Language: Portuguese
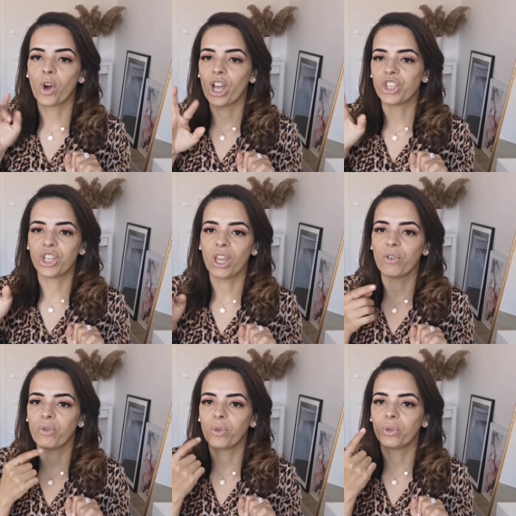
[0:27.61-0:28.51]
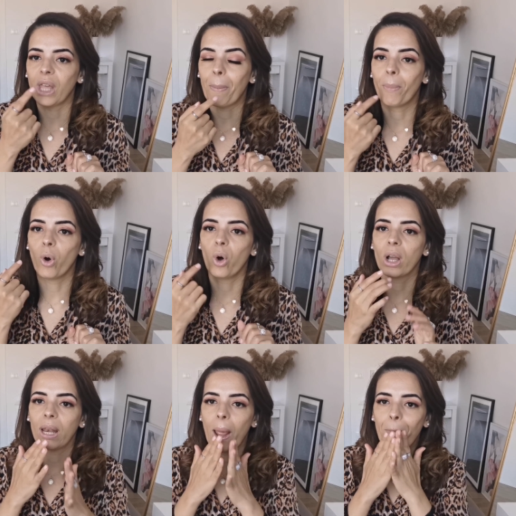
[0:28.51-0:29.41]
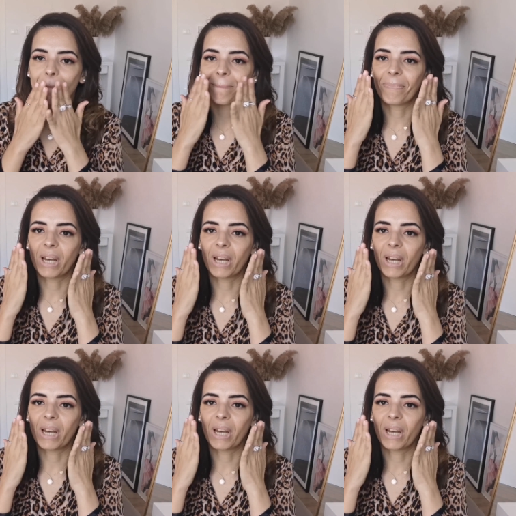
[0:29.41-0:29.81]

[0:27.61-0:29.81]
corretivo na boca, né?